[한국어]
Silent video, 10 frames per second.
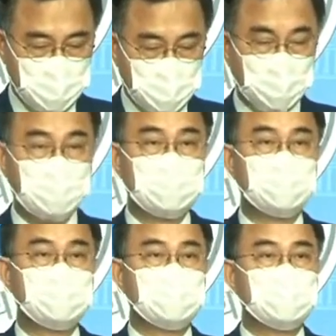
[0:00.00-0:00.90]

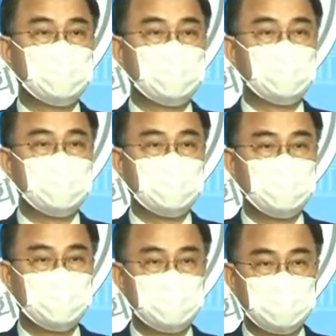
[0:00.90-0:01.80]
오늘 이제
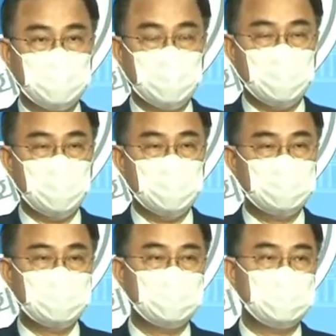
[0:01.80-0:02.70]

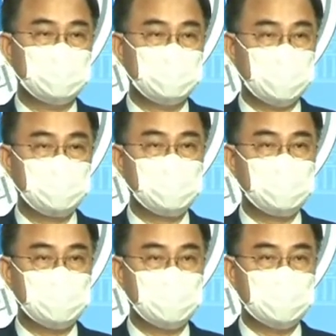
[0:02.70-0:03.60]
결산국회가 어,
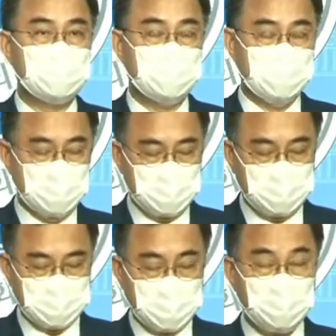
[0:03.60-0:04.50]
3일 어,
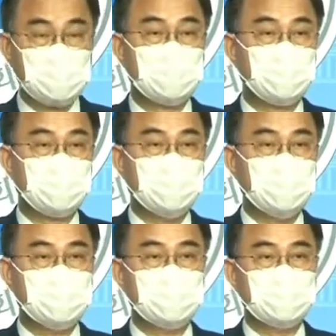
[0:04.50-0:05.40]
이제 3일째고
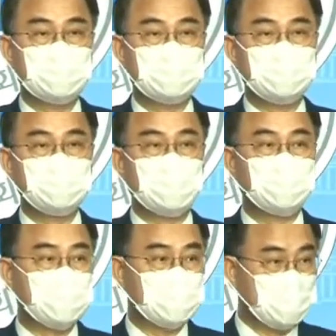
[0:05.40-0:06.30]
내일 경제 분야
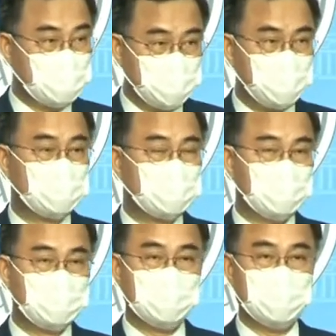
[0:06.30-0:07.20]
비경 아, 비경제
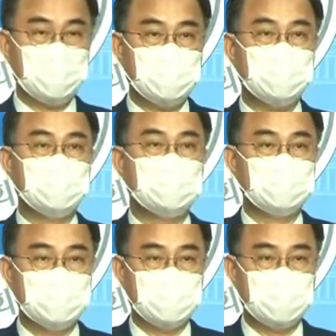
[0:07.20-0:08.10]
분야 아,
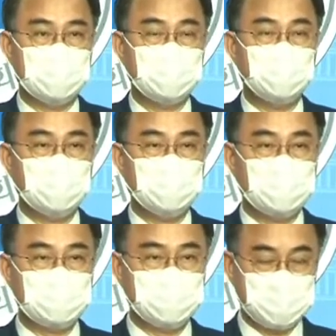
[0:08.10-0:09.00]
질의가 끝나고
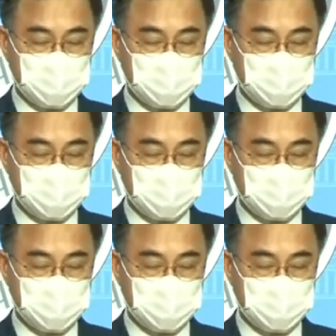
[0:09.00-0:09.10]
나면은